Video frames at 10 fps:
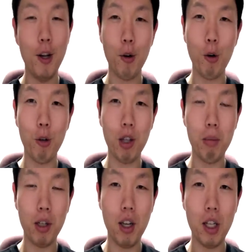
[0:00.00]
그런 것도
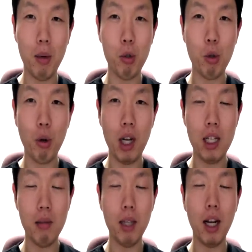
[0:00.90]
한번 계획해 보시도록
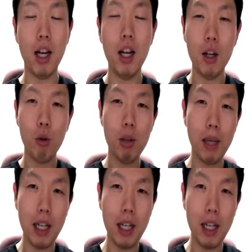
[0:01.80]
하겠습니다. 고생 많이